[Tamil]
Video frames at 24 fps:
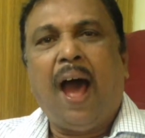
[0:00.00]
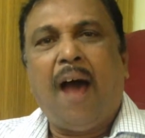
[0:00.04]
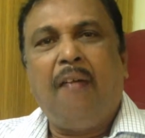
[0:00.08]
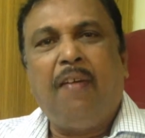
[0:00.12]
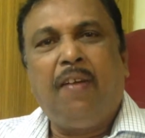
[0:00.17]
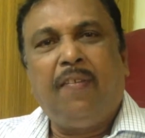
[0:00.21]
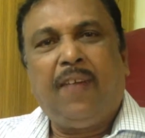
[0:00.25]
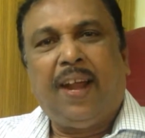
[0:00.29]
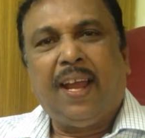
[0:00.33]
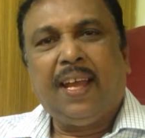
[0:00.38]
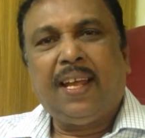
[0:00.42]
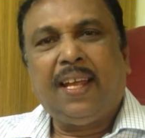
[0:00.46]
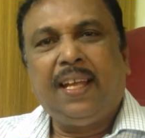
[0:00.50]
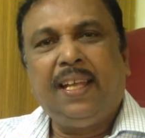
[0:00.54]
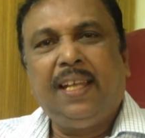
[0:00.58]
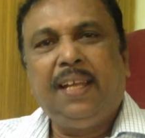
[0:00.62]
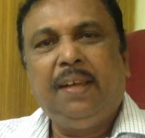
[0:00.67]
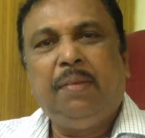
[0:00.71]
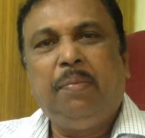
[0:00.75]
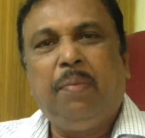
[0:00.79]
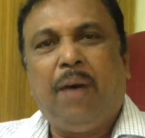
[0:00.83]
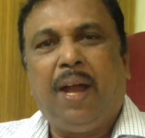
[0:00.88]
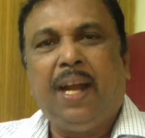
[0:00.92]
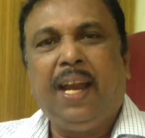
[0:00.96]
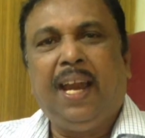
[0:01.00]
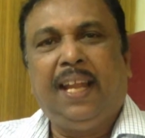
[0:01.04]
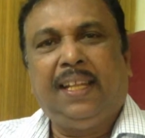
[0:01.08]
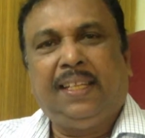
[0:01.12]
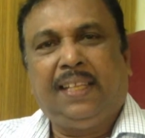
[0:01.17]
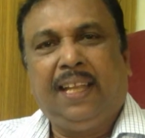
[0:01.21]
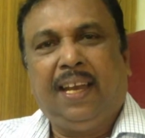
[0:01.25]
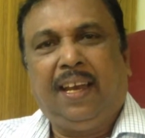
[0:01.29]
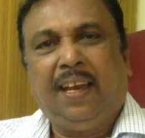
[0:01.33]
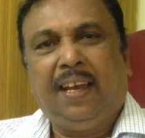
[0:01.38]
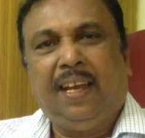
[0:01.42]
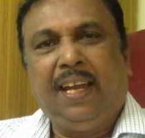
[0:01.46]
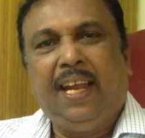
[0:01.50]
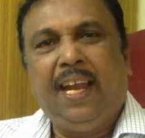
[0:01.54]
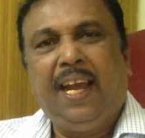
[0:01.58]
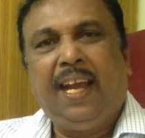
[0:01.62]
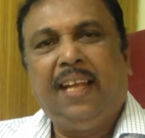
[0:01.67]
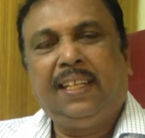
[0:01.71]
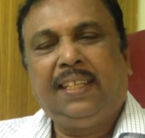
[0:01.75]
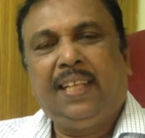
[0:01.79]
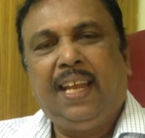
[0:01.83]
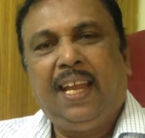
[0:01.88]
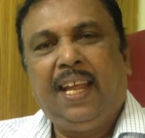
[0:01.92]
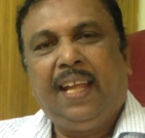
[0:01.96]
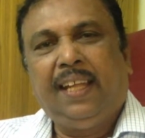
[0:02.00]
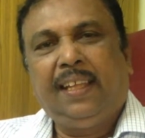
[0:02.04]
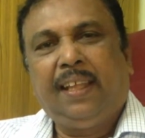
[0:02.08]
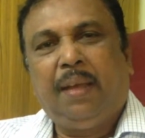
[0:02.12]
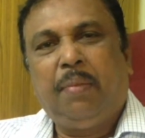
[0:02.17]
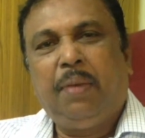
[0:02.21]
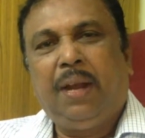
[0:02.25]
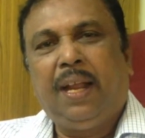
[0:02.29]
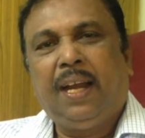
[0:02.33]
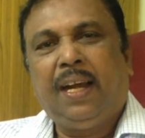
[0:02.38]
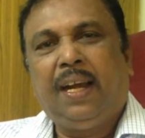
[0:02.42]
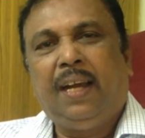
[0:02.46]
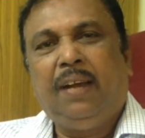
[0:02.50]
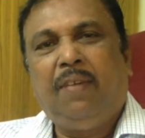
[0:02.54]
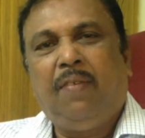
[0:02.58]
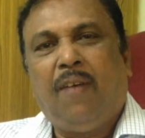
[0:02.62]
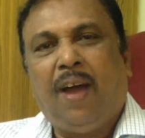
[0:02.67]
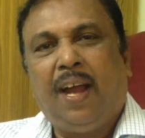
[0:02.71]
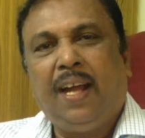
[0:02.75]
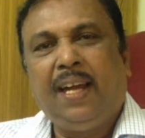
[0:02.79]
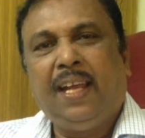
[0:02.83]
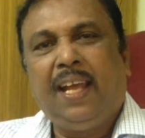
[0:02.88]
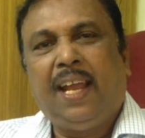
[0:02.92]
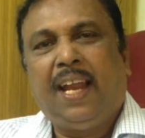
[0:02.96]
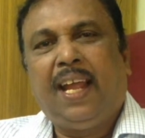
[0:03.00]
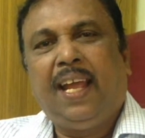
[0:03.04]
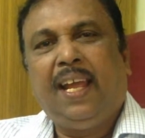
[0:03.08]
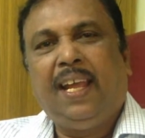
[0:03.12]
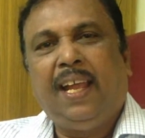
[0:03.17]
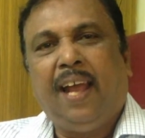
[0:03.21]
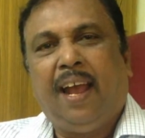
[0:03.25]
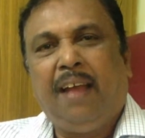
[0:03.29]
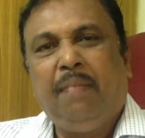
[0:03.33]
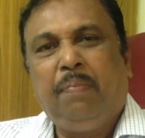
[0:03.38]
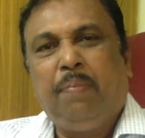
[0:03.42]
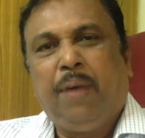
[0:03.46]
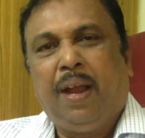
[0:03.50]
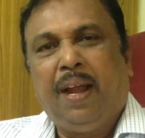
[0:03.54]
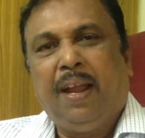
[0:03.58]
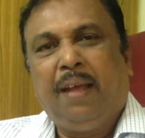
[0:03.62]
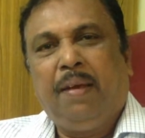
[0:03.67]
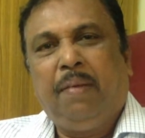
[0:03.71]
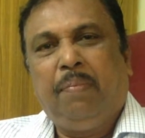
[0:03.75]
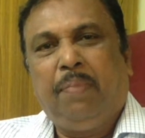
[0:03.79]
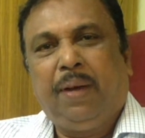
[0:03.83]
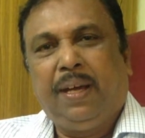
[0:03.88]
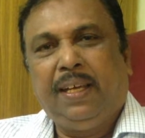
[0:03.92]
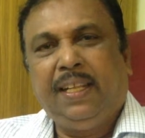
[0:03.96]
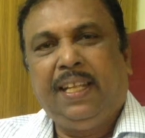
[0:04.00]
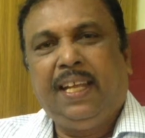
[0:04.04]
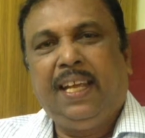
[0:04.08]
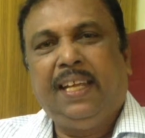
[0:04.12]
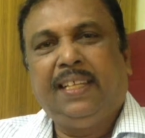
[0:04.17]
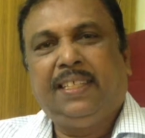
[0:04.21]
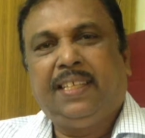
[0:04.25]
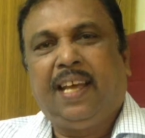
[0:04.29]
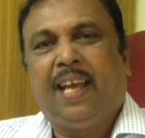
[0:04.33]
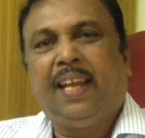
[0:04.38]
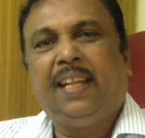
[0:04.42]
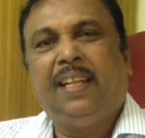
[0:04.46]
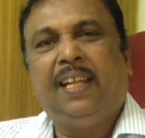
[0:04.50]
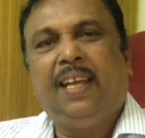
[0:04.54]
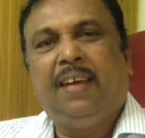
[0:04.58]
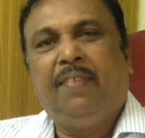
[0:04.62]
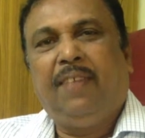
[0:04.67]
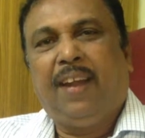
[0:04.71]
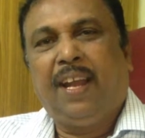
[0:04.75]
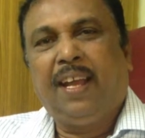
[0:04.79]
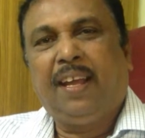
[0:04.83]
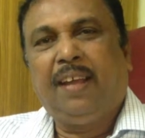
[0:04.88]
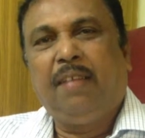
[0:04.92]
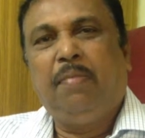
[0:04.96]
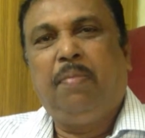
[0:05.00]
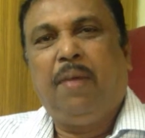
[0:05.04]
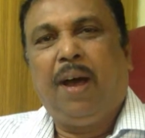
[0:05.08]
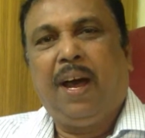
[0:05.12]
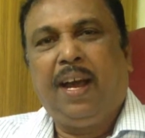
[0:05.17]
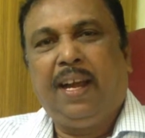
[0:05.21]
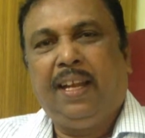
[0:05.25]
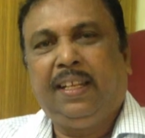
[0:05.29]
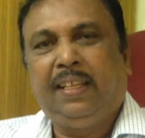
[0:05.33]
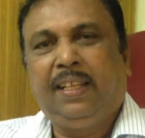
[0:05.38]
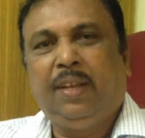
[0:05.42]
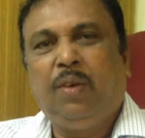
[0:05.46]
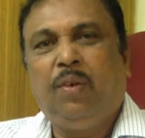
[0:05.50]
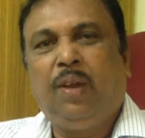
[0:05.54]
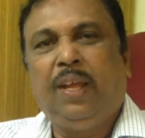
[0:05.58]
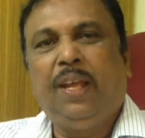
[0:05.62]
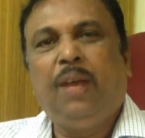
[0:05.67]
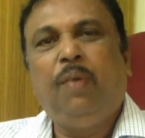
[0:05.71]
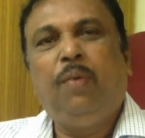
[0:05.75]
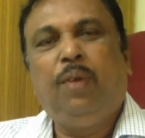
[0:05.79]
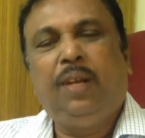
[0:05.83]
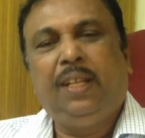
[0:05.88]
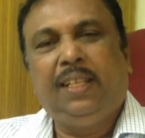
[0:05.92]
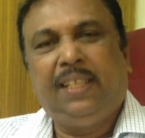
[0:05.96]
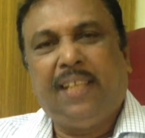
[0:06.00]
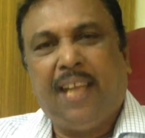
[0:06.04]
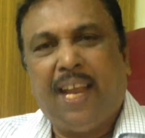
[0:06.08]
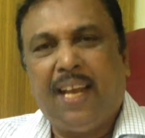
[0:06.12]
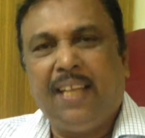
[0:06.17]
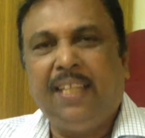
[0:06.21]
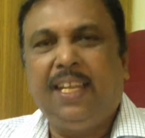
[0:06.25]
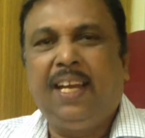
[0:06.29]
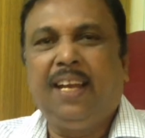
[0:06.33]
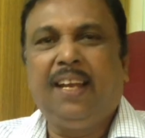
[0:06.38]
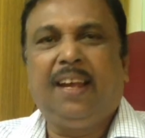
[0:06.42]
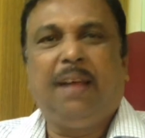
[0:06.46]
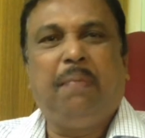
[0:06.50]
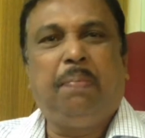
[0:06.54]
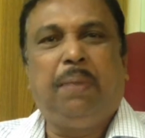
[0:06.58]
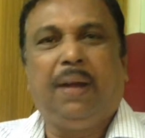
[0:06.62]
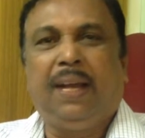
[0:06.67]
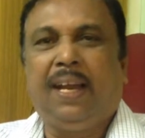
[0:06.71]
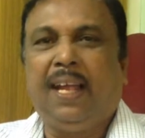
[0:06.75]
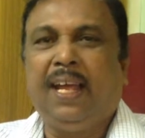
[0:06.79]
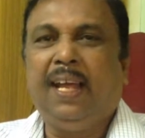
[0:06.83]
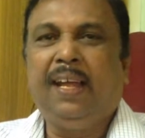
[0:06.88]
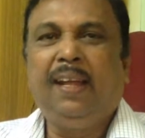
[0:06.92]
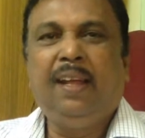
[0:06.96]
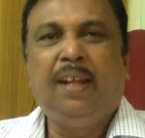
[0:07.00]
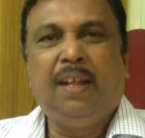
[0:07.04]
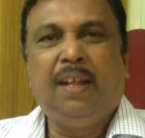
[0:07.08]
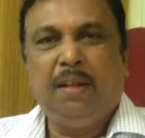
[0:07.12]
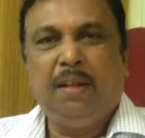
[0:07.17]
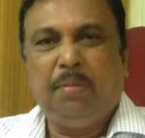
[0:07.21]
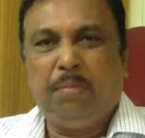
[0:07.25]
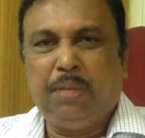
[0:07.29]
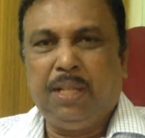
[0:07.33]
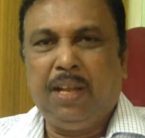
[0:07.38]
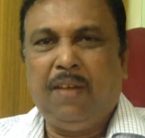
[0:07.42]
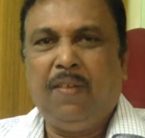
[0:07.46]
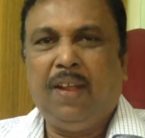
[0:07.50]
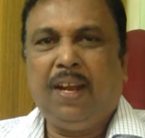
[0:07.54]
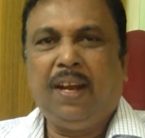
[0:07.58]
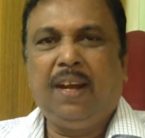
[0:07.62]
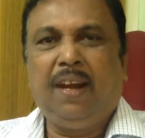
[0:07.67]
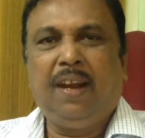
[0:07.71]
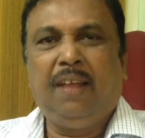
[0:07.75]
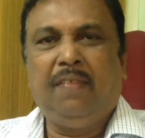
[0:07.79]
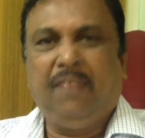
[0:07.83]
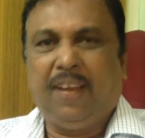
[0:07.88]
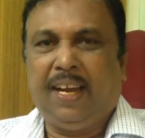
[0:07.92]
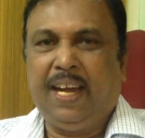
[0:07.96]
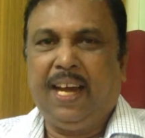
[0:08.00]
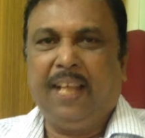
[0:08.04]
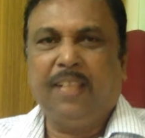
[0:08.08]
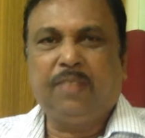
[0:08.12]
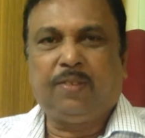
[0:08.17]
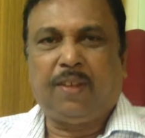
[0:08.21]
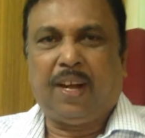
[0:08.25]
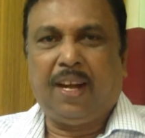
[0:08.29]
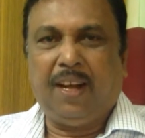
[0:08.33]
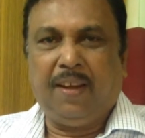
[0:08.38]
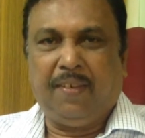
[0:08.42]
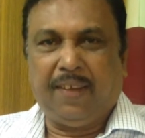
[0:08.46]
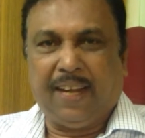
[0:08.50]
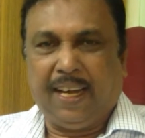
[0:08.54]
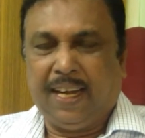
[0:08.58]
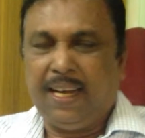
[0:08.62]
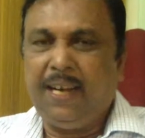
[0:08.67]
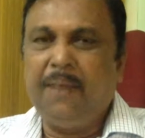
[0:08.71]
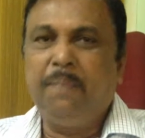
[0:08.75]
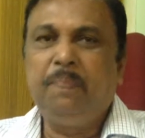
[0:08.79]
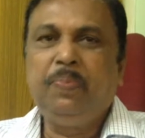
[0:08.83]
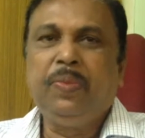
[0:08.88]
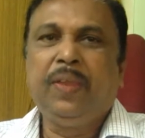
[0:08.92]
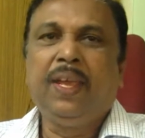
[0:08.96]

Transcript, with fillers: அவர் வடக்கு மாநிலத்தில் ஈழத்திலே தமிழர்கள் வாழ்கிற யாழ்ப்பாண பகுதியை சார்ந்த வடக்கு மாகாணத்தினுடைய ஒரு தேர்ந்தெடுக்கப்பட்ட முதல்வர் விக்னேஸ்வரன் அவர்கள்